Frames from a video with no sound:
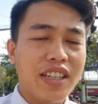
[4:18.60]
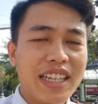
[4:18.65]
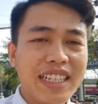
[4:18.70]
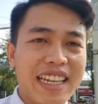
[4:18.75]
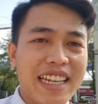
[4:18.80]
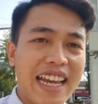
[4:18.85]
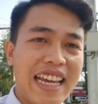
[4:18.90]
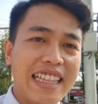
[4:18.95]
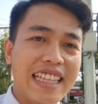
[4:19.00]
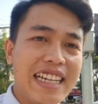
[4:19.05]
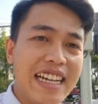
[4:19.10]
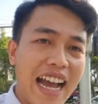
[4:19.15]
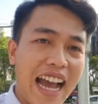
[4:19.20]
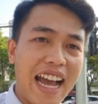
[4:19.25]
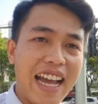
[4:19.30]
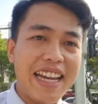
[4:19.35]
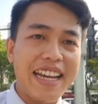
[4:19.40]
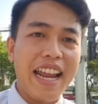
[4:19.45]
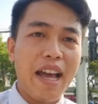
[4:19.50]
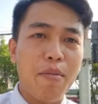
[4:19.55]
chiếc xe thứ
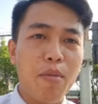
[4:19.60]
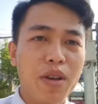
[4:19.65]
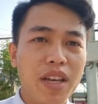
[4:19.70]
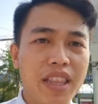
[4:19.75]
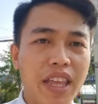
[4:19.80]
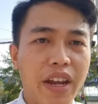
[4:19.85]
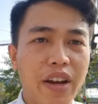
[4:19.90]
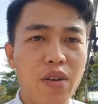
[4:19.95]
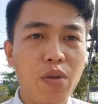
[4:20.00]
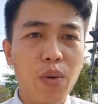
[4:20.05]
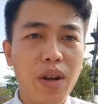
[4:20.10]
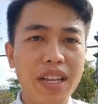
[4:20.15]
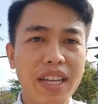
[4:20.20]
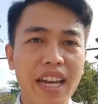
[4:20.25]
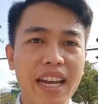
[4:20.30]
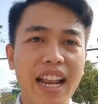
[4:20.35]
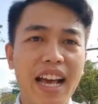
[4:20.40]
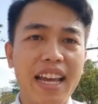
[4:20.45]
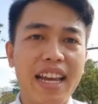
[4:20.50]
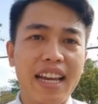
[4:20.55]
hai Đạt muốn giới thiệu đến quý anh
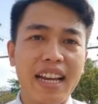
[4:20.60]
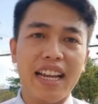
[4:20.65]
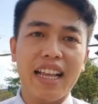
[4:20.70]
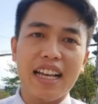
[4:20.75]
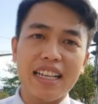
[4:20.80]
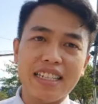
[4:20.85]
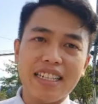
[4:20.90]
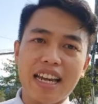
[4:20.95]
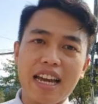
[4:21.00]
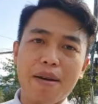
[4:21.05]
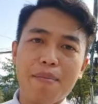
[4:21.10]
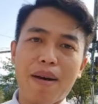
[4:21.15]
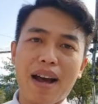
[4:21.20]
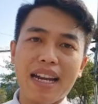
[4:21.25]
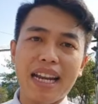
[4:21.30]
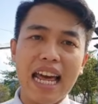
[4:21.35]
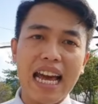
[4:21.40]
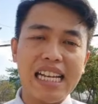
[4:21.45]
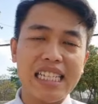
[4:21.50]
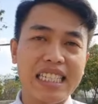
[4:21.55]
chị đây là xe
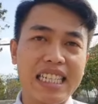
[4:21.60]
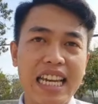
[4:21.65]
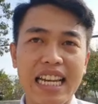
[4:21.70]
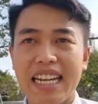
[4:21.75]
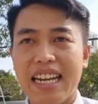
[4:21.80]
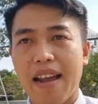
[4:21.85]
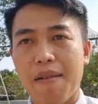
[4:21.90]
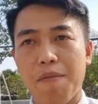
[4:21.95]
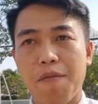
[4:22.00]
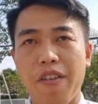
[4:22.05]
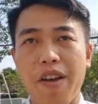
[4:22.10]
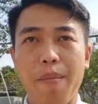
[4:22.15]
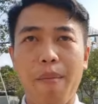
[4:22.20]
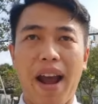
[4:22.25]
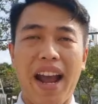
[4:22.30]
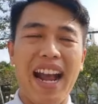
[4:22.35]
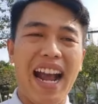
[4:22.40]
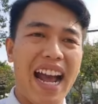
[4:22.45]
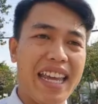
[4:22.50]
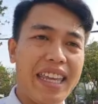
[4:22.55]
Mazda CX-5 phiên
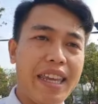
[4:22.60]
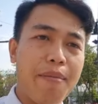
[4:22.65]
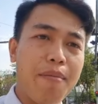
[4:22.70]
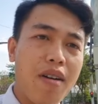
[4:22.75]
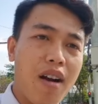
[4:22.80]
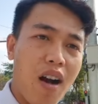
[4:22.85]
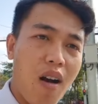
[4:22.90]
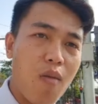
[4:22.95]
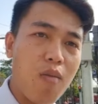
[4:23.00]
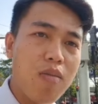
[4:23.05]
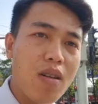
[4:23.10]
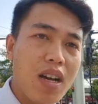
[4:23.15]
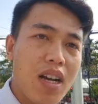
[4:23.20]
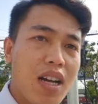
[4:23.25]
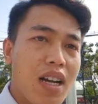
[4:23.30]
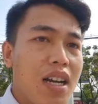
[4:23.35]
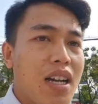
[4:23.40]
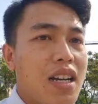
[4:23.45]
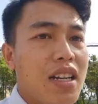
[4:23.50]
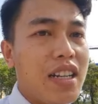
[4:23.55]
bản 2.0
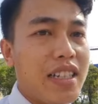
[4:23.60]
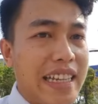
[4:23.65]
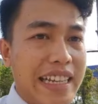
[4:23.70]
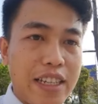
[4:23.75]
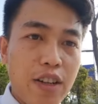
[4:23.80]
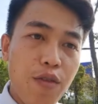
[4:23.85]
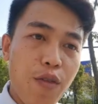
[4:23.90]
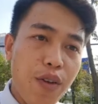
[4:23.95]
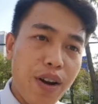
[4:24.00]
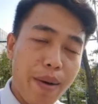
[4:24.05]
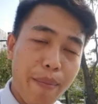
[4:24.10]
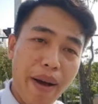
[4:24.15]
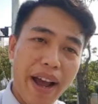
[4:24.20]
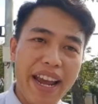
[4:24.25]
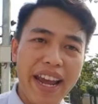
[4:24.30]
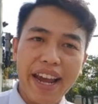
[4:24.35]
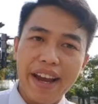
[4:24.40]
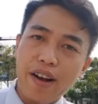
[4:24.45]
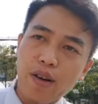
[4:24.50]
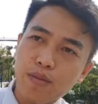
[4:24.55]
để sản xuất vào năm
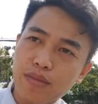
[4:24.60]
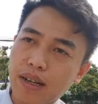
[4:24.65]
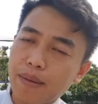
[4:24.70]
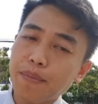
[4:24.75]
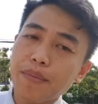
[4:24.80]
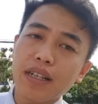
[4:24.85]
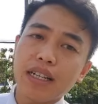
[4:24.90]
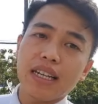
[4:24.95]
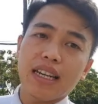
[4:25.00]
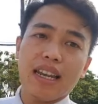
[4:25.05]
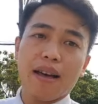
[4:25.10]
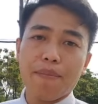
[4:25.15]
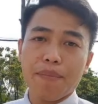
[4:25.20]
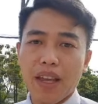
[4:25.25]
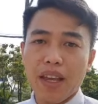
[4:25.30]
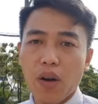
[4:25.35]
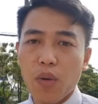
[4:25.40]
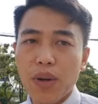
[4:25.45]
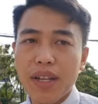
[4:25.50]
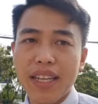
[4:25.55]
2015
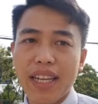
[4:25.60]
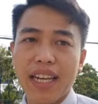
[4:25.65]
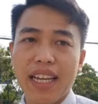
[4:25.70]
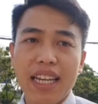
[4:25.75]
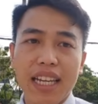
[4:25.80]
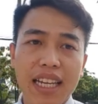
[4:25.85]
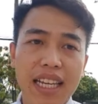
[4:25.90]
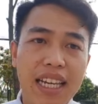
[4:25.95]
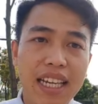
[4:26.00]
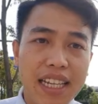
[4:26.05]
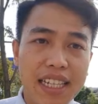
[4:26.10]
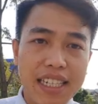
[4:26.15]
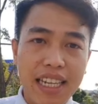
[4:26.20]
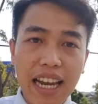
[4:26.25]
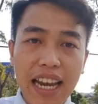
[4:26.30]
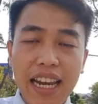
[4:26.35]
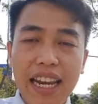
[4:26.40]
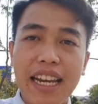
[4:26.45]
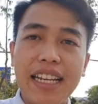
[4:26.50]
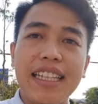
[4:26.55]
nha quý anh chị.
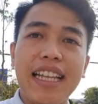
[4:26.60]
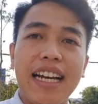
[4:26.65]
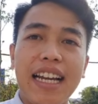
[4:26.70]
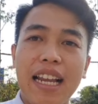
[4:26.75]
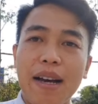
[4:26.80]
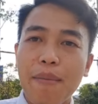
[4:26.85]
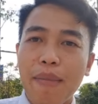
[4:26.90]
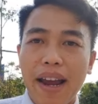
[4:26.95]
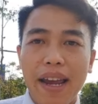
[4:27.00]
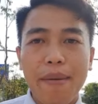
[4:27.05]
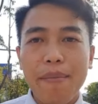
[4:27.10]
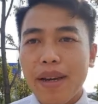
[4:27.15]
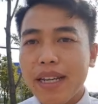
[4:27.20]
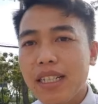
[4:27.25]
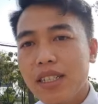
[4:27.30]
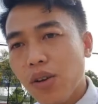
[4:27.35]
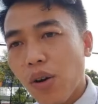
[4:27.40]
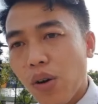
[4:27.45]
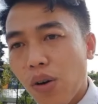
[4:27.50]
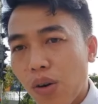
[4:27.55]
Xe hiện tại là mang biển
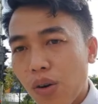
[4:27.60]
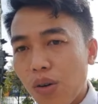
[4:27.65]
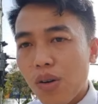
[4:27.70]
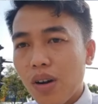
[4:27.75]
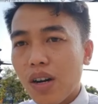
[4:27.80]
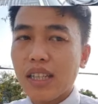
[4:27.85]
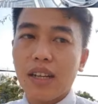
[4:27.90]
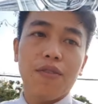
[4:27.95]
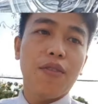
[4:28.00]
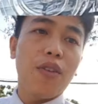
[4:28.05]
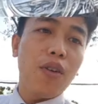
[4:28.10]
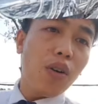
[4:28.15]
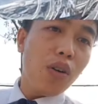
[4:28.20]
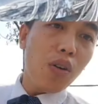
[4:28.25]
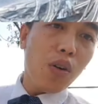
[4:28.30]
số ở thành phố